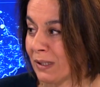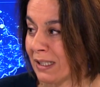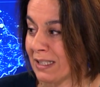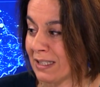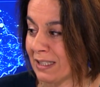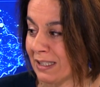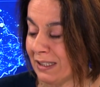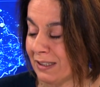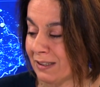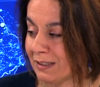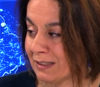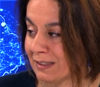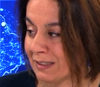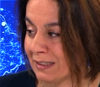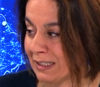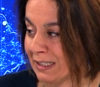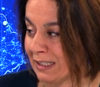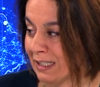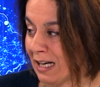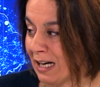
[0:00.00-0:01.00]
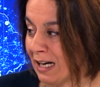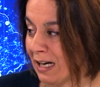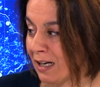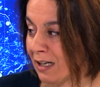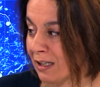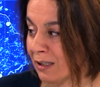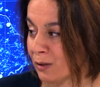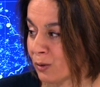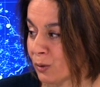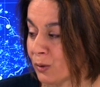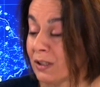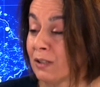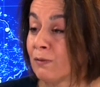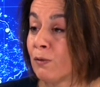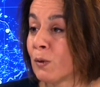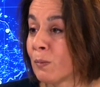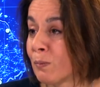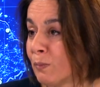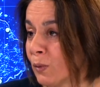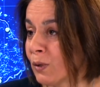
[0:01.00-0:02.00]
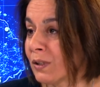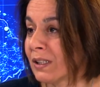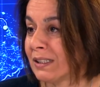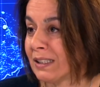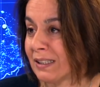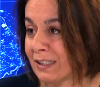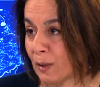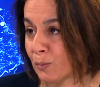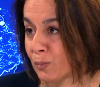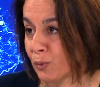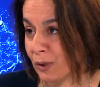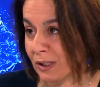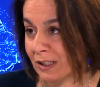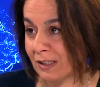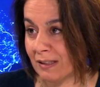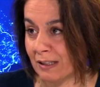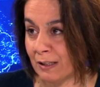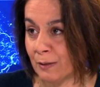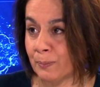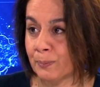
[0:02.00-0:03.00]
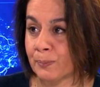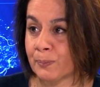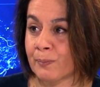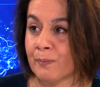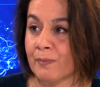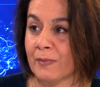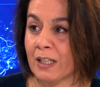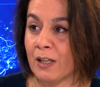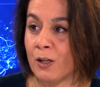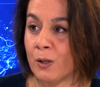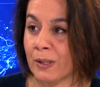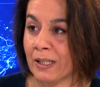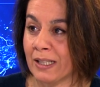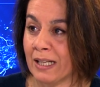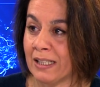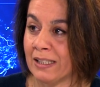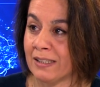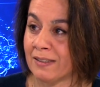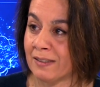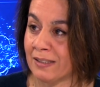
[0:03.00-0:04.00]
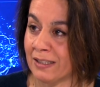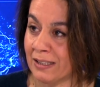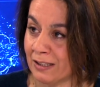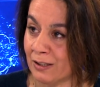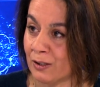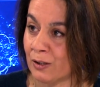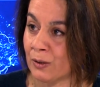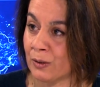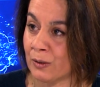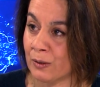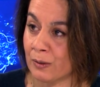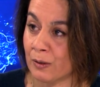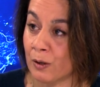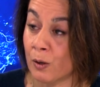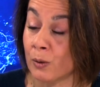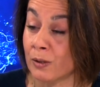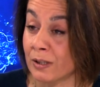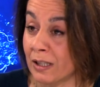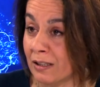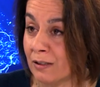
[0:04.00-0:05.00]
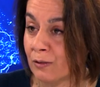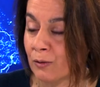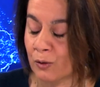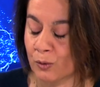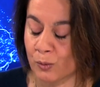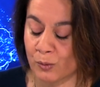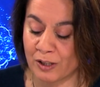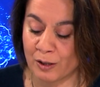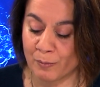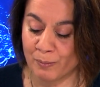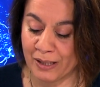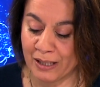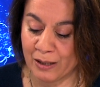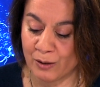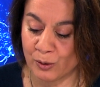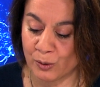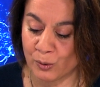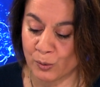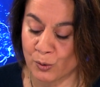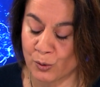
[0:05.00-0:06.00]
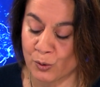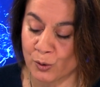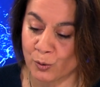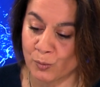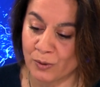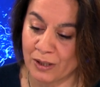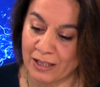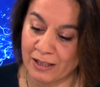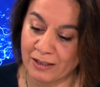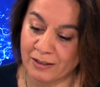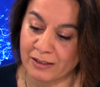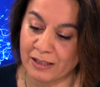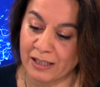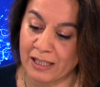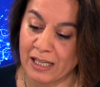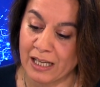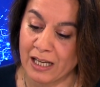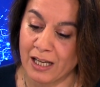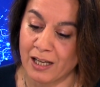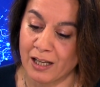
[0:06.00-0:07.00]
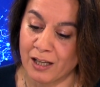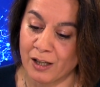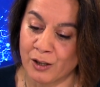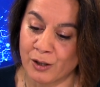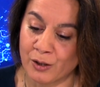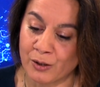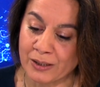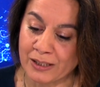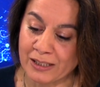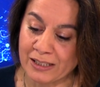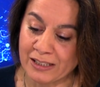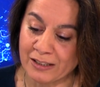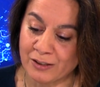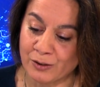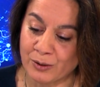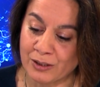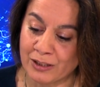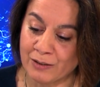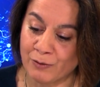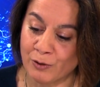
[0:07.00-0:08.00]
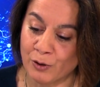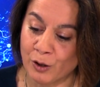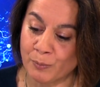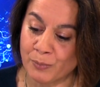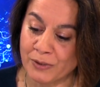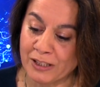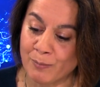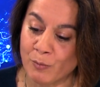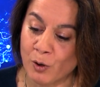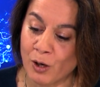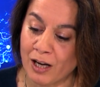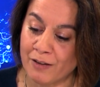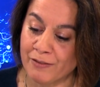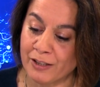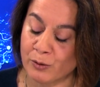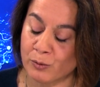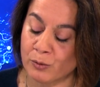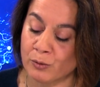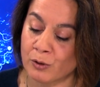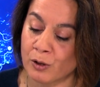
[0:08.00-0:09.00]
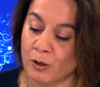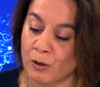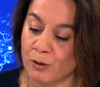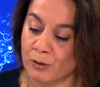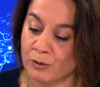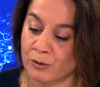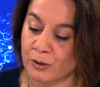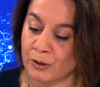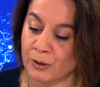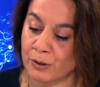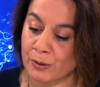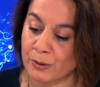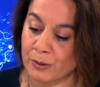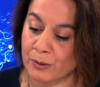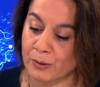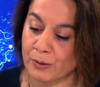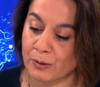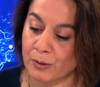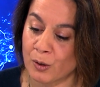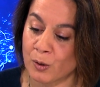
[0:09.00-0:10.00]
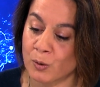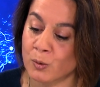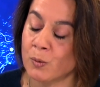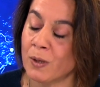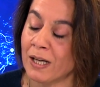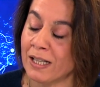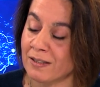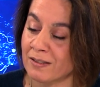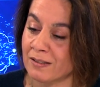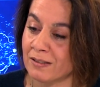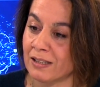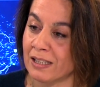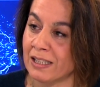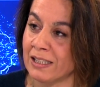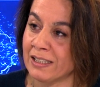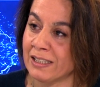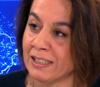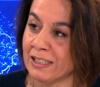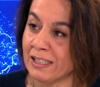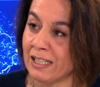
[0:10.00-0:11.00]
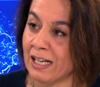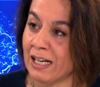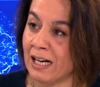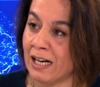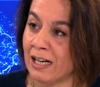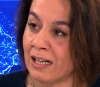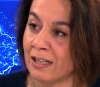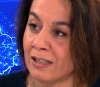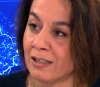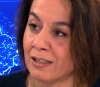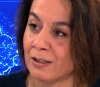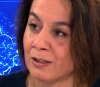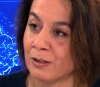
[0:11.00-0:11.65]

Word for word: assiste c'est au développement d'un État puritain en réalité euh, en Inde, dans ce qu'on appelle aujourd'hui l'Inde, euh, qui se développe d'abord avec une grande euh, angoisse liée à